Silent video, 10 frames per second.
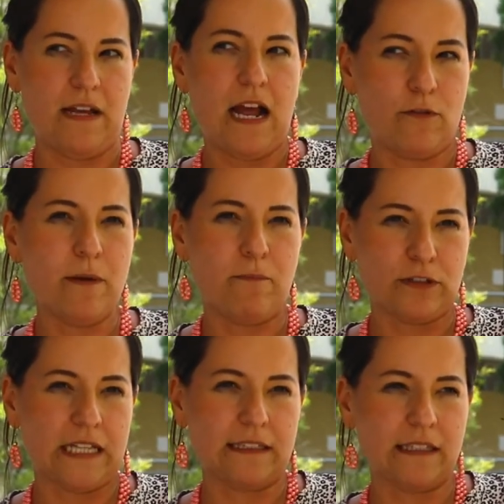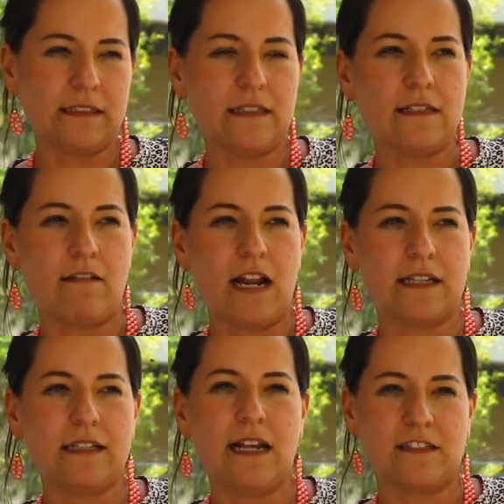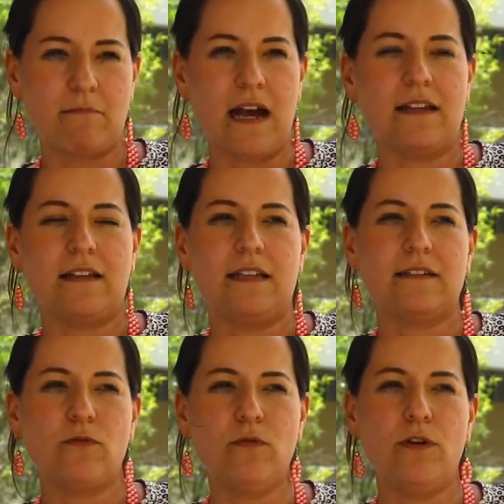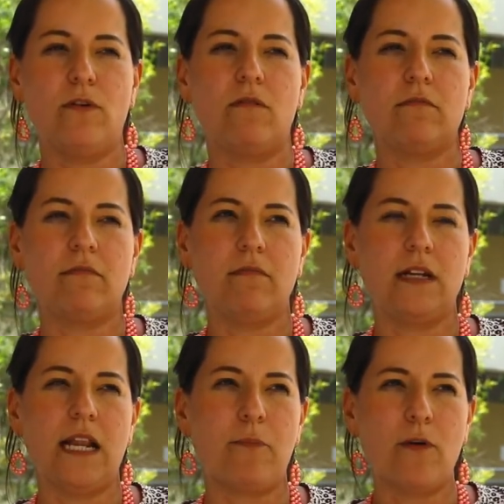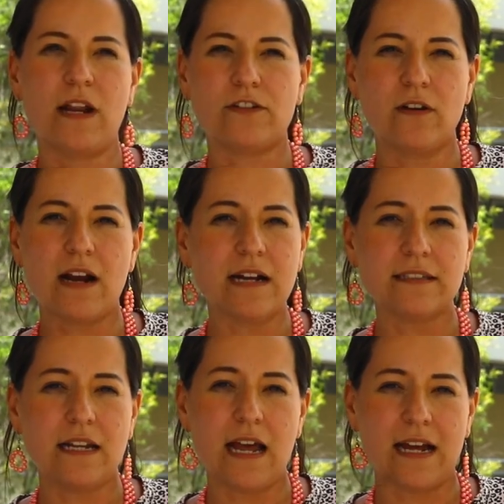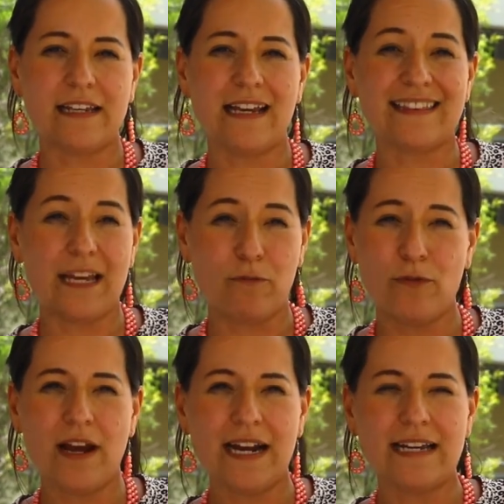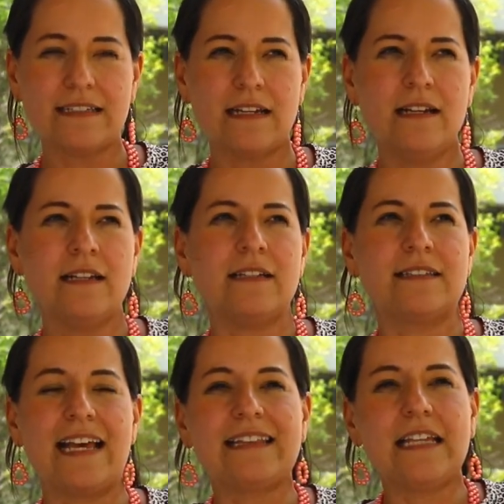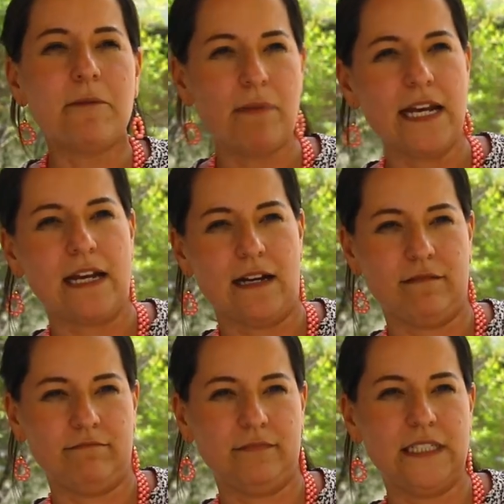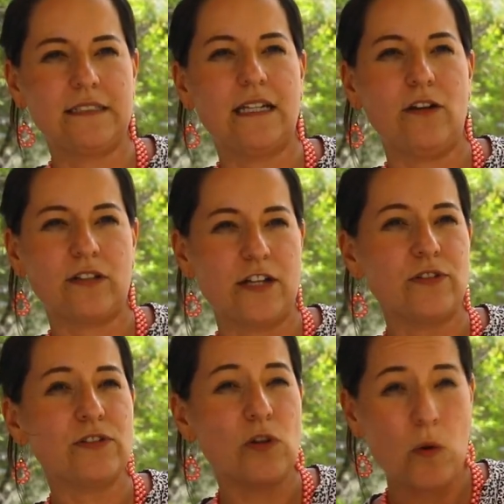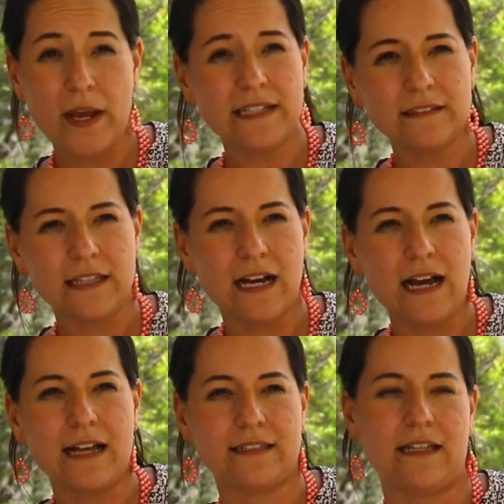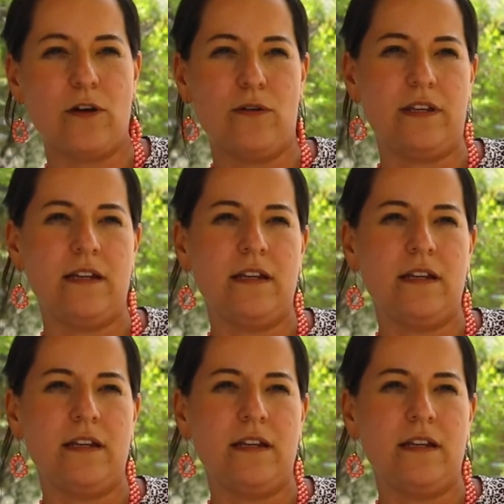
algo importante antes de hablar de las madres. Uno, la población carcelaria de mujeres se triplica desde los años 90 hasta hoy.